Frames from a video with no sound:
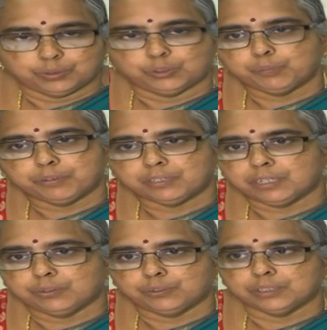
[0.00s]

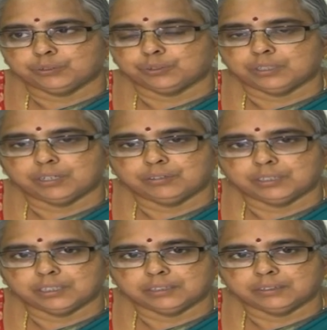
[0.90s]
ఋతుపవనాలు కూడా చురుగ్గా
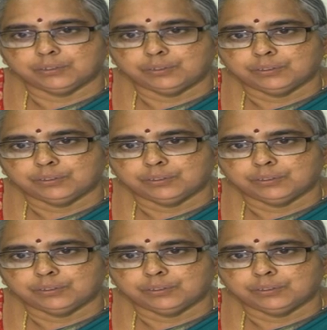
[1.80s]
ఉండడంతో